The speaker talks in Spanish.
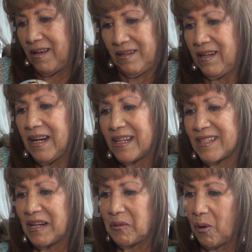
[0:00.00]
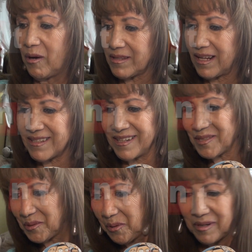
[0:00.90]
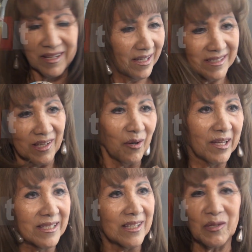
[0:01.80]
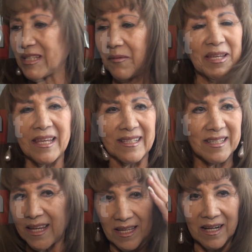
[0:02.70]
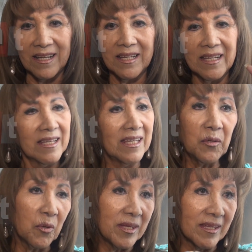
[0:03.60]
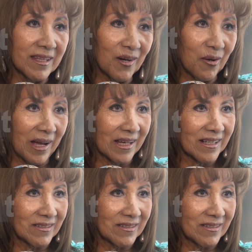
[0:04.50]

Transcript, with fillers: ir hacia el norte, hacia el sur, este o oeste, no saben qué hacer y huyen del hogar